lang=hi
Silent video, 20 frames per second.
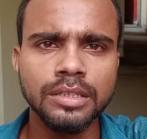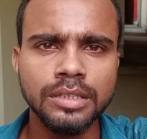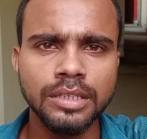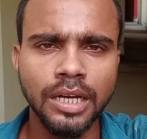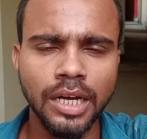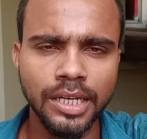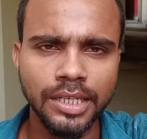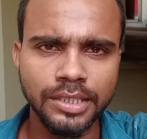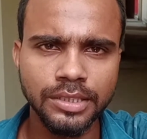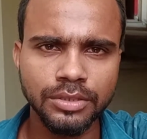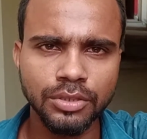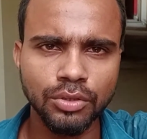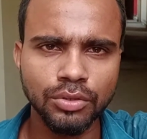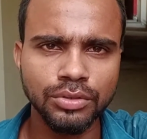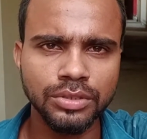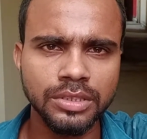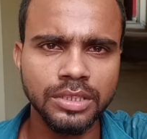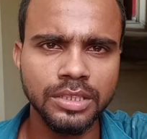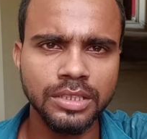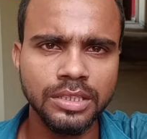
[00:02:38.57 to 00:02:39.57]
250
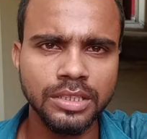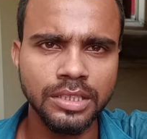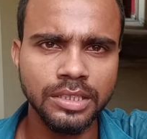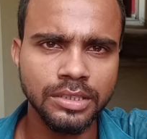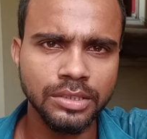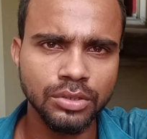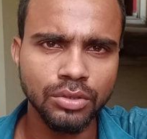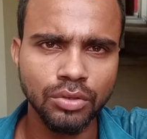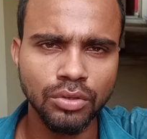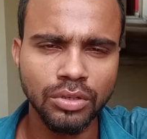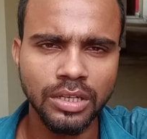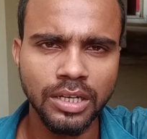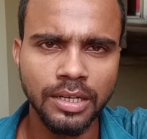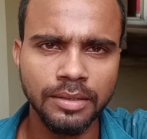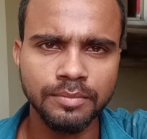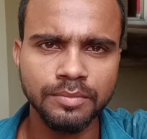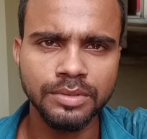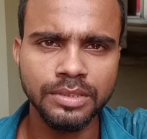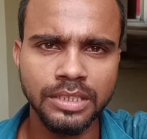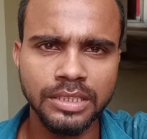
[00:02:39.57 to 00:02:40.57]
से 300 ग्राम